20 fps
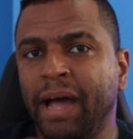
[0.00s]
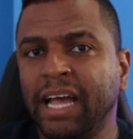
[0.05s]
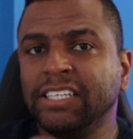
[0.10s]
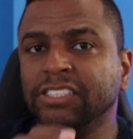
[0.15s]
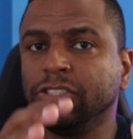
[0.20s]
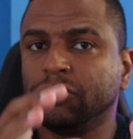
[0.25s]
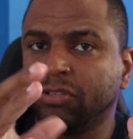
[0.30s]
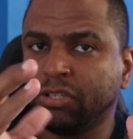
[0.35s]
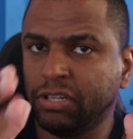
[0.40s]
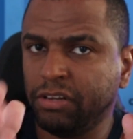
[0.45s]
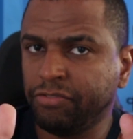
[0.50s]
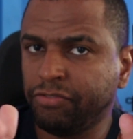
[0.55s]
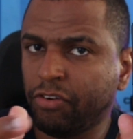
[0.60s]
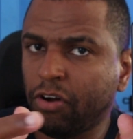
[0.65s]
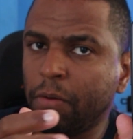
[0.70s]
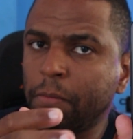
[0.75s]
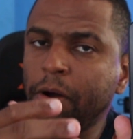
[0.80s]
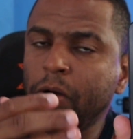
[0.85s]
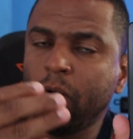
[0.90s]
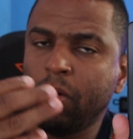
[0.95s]
Mas de toda
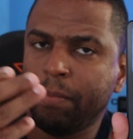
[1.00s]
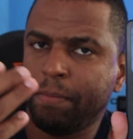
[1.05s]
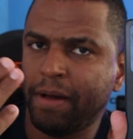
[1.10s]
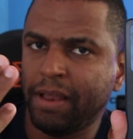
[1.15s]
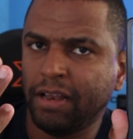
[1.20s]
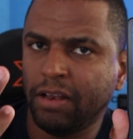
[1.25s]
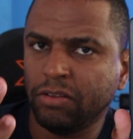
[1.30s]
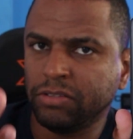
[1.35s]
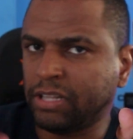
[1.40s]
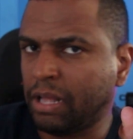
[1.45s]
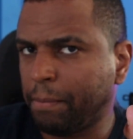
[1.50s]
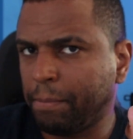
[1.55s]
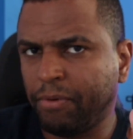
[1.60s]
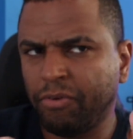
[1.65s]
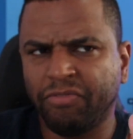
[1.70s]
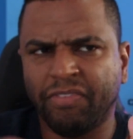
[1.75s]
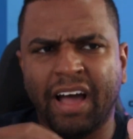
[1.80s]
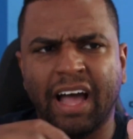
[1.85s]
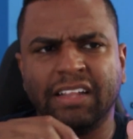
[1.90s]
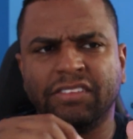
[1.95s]
forma, o aparelho está
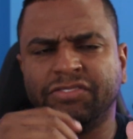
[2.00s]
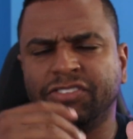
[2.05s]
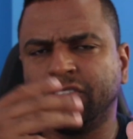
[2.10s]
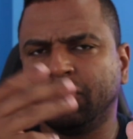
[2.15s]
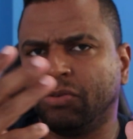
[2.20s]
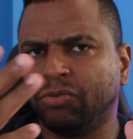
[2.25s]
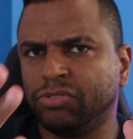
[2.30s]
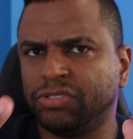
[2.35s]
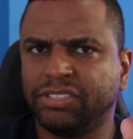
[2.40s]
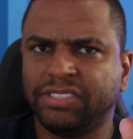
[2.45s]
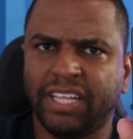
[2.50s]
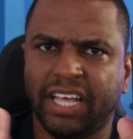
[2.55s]
aprovado, fiz alguns